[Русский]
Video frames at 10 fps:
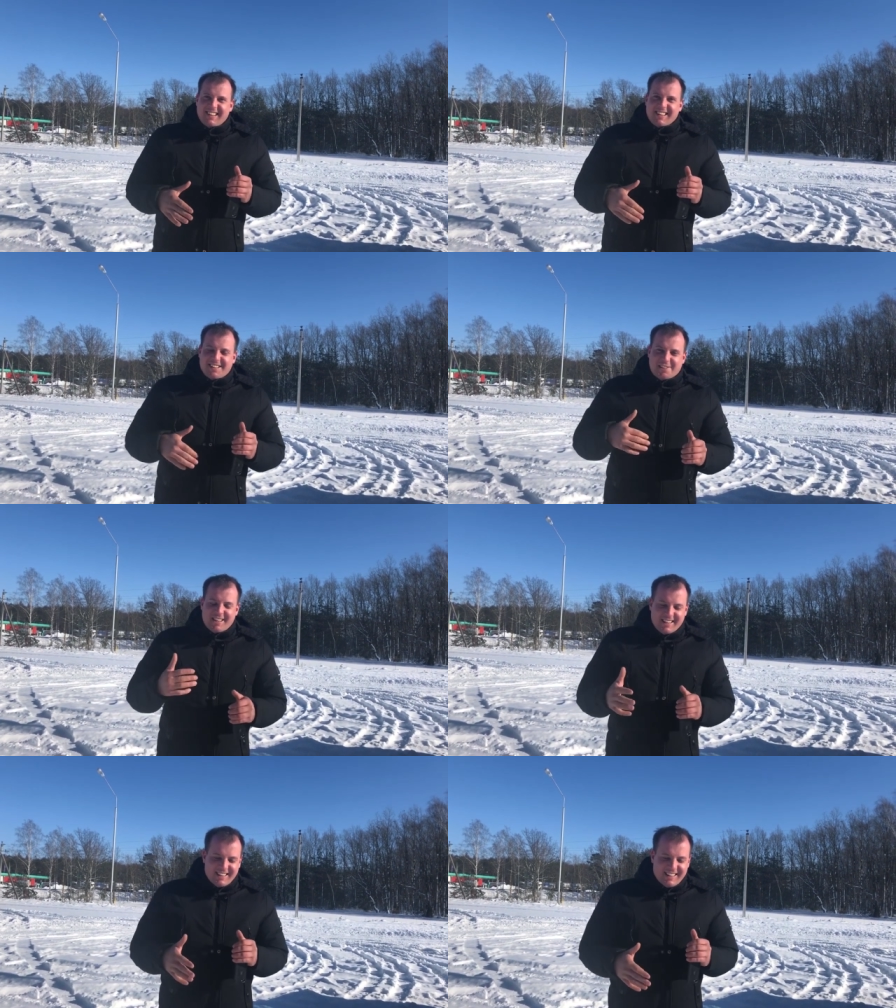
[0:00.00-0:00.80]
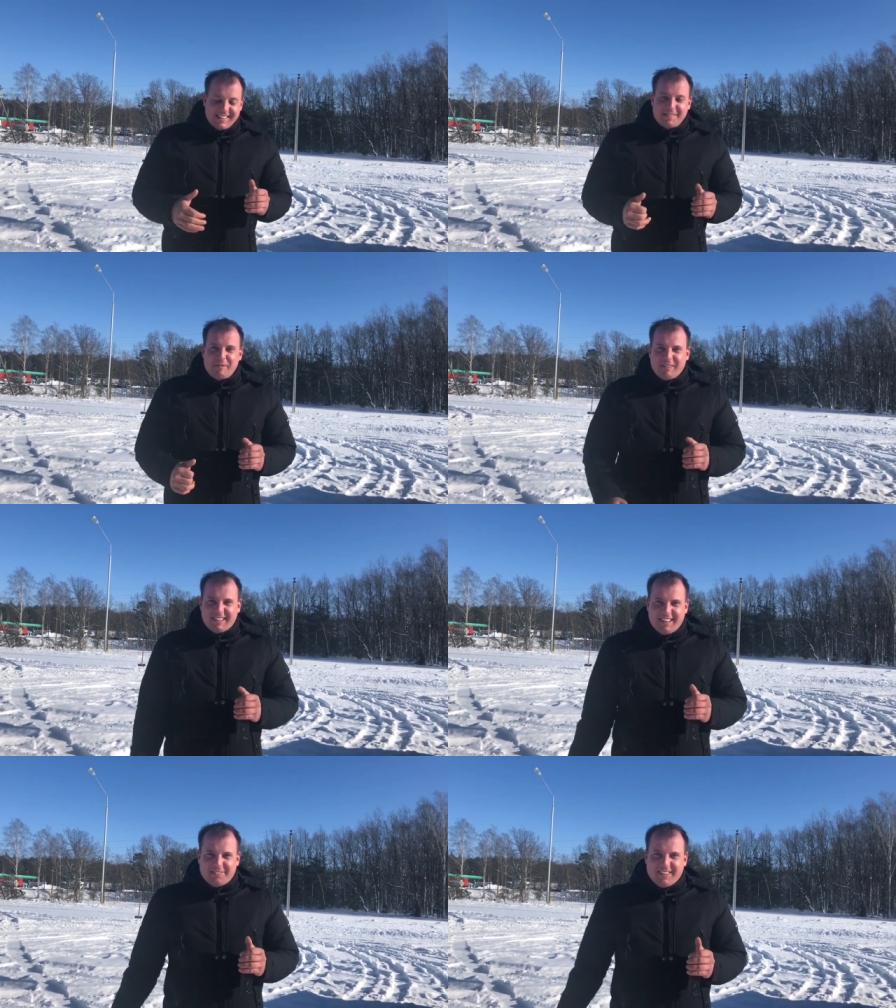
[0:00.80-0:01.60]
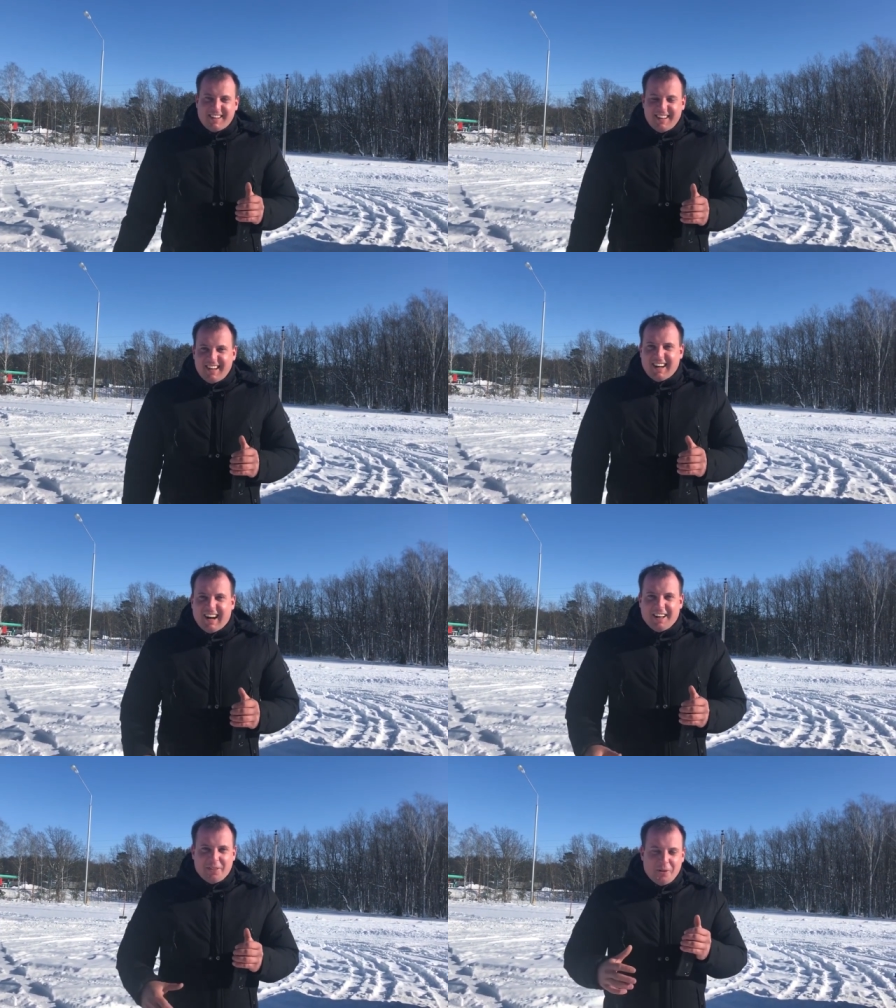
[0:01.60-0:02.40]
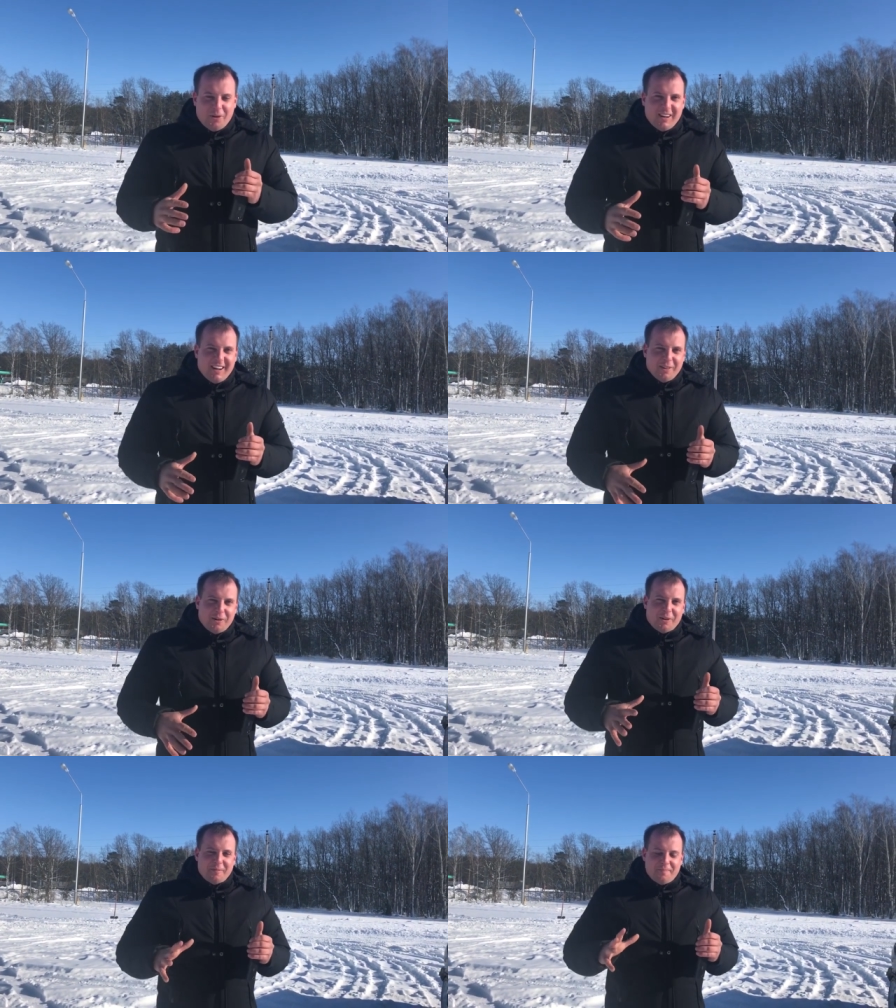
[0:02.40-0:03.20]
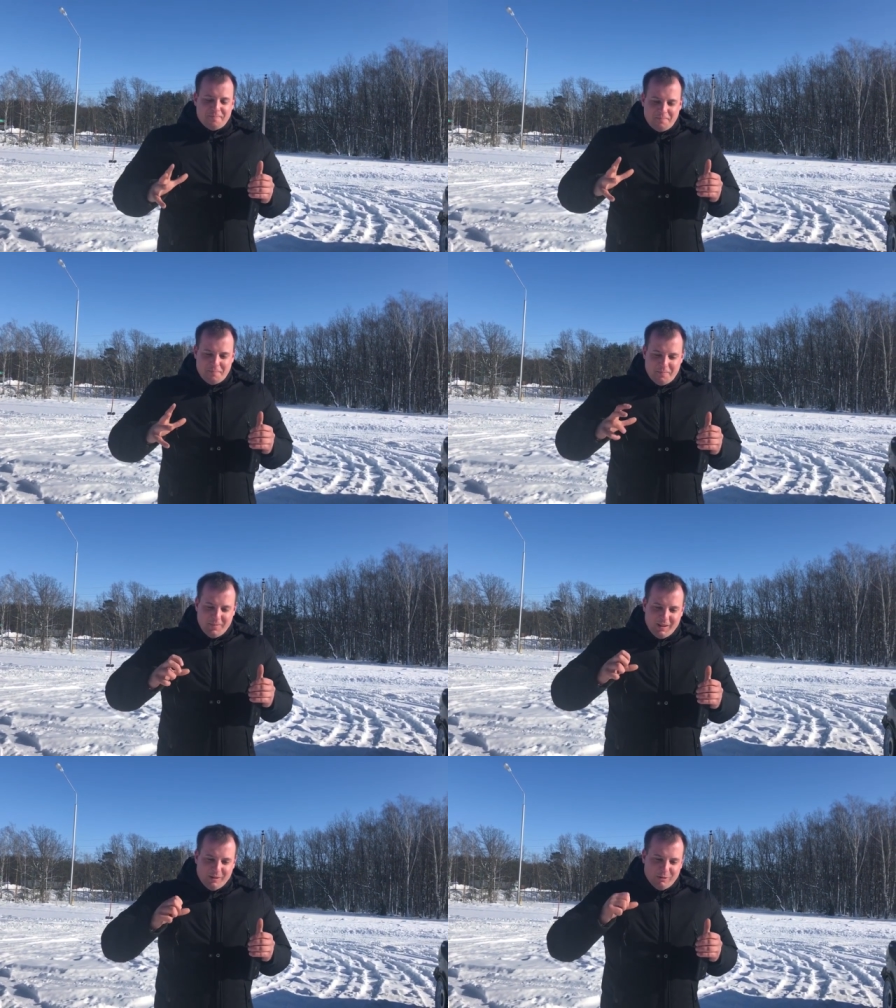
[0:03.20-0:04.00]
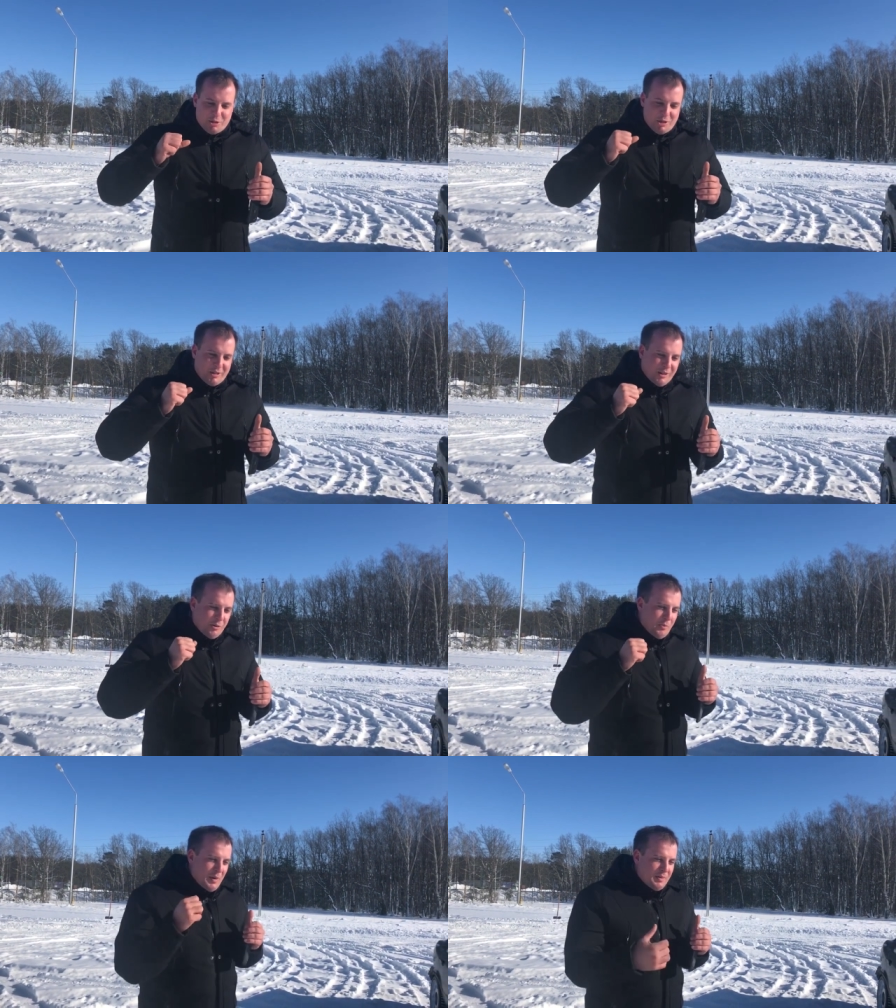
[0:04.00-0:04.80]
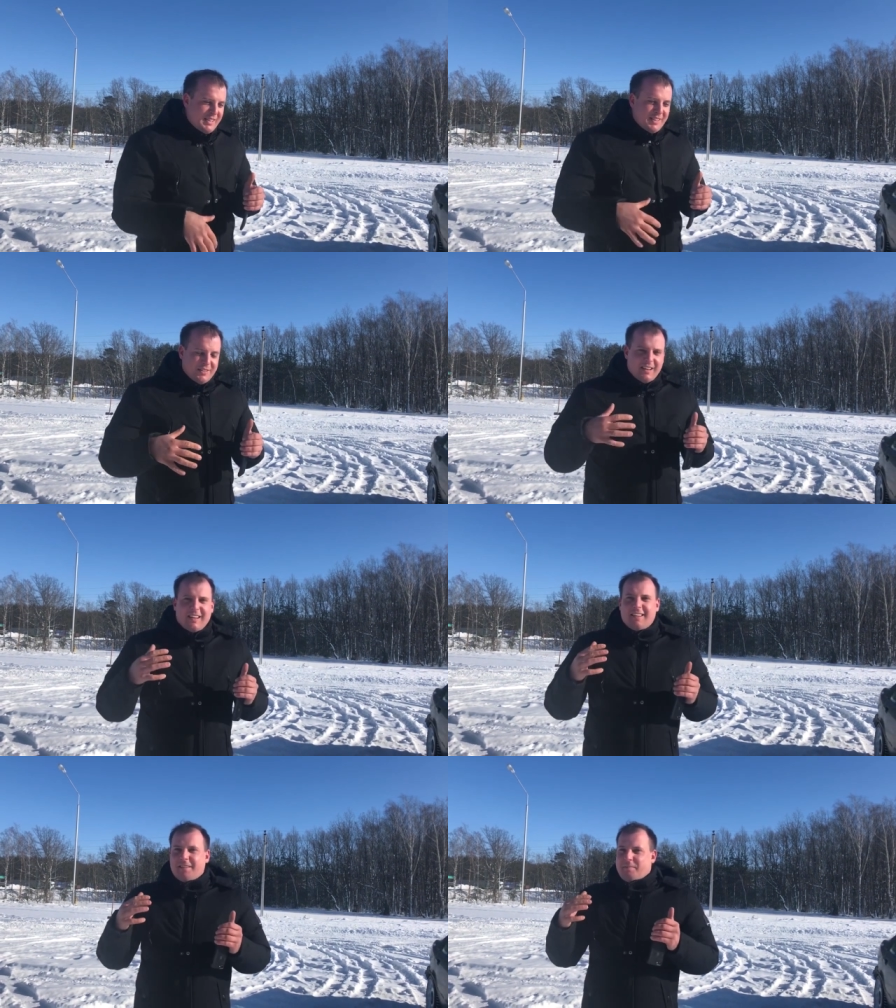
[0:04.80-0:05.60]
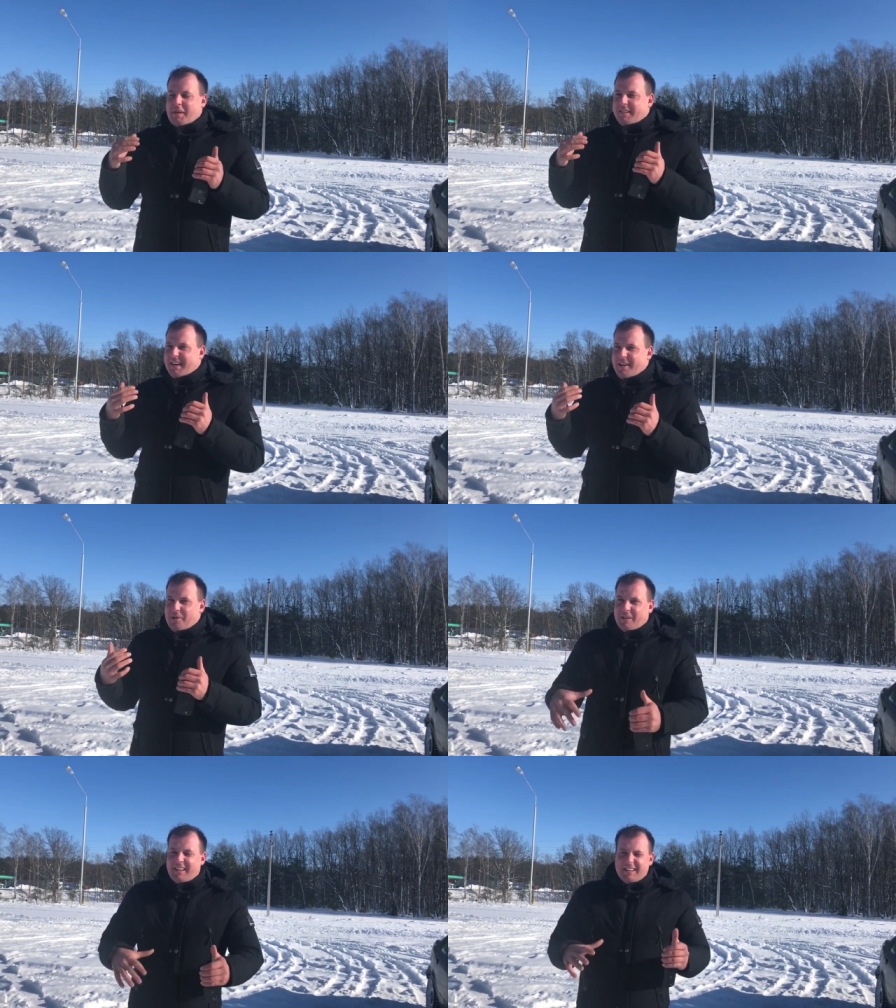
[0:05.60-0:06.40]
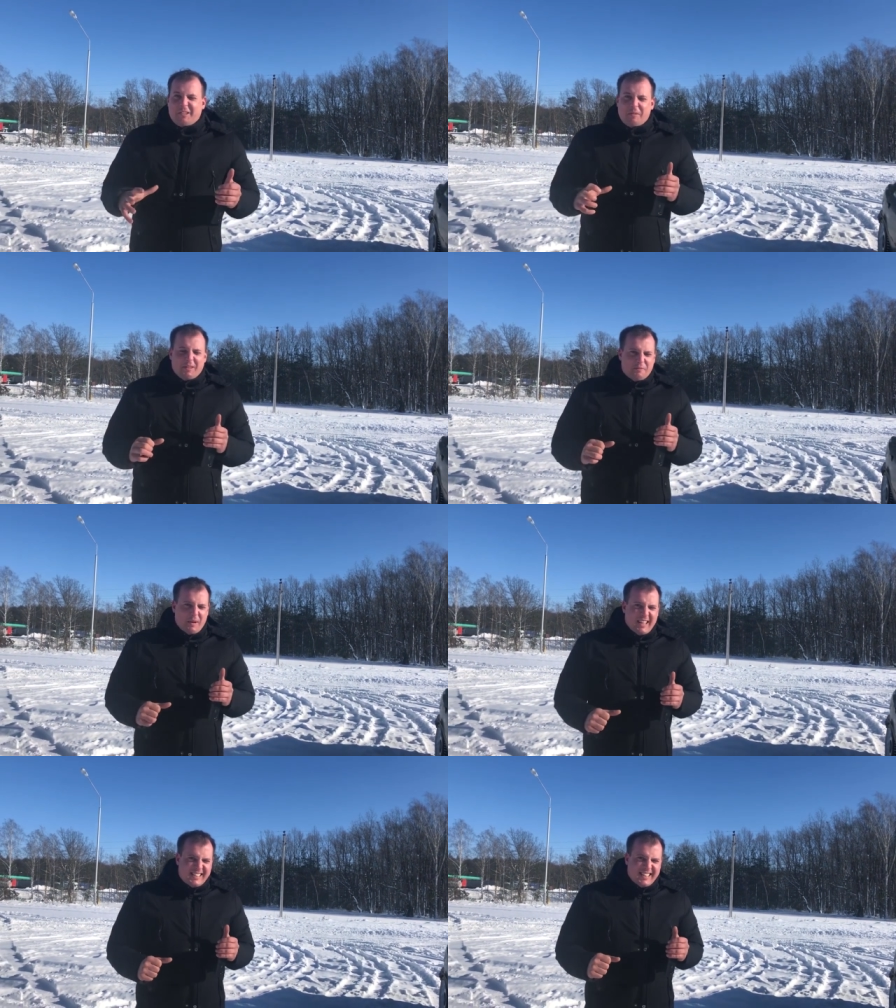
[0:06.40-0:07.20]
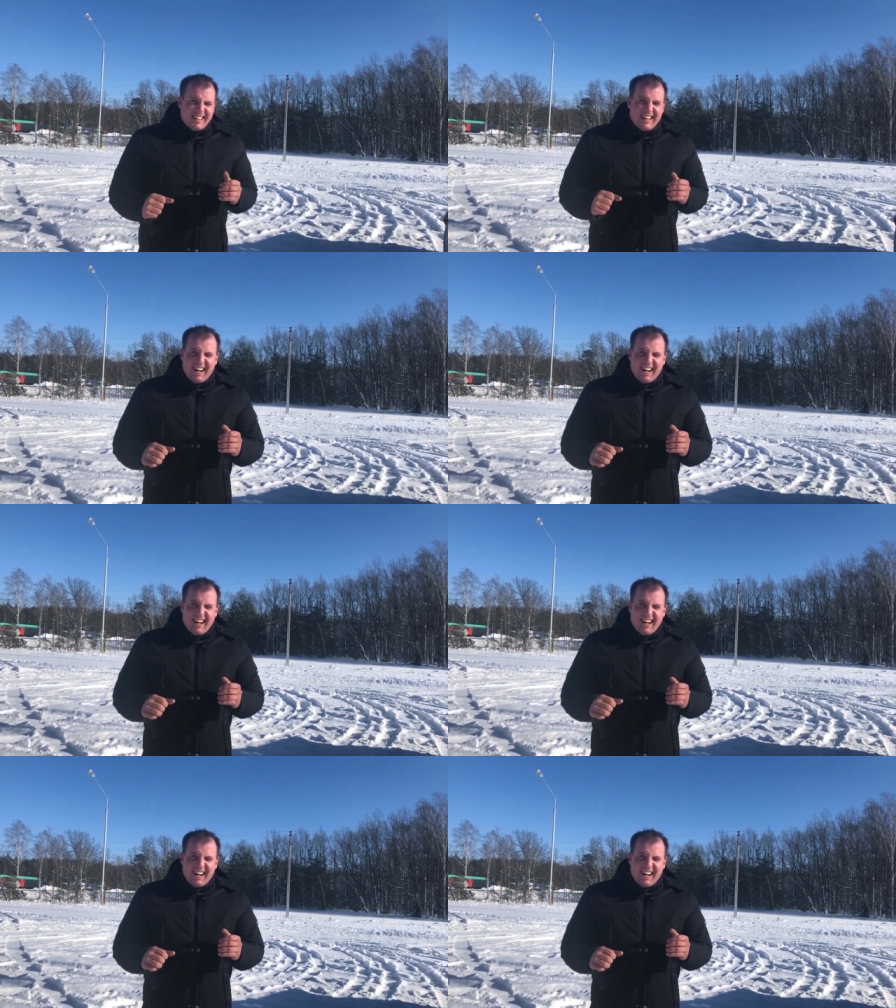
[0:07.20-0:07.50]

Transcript: решения для зимнего дрифта. Одно, оно очень такое примитивное, распространенное, особенно в Бресте.